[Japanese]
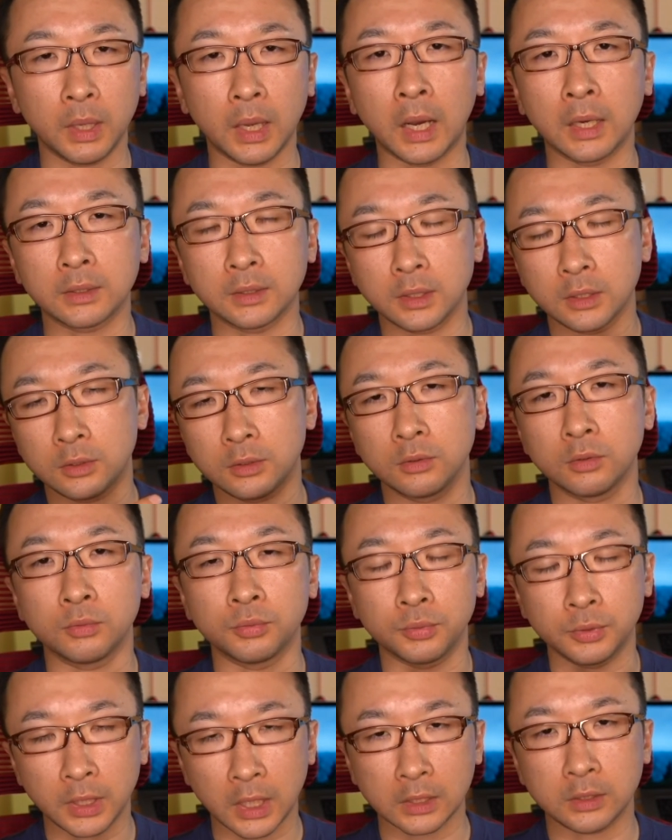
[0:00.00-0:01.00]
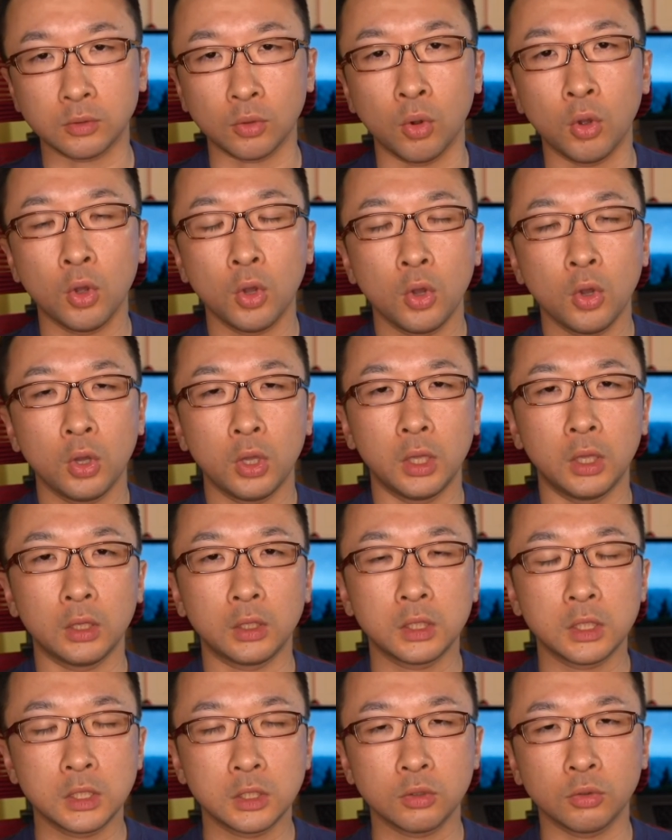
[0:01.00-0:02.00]
アクセス数を増やすと、え
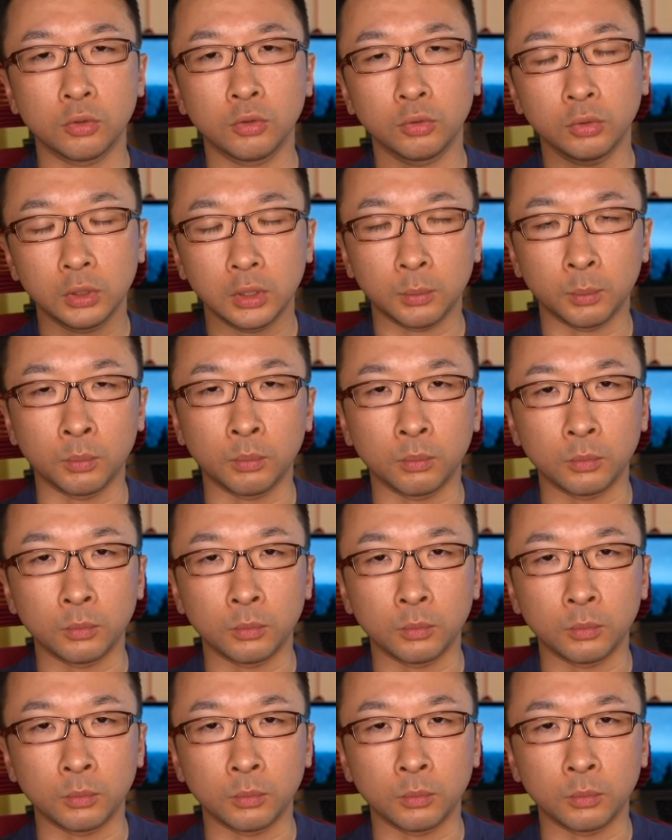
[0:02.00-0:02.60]
記事を読んで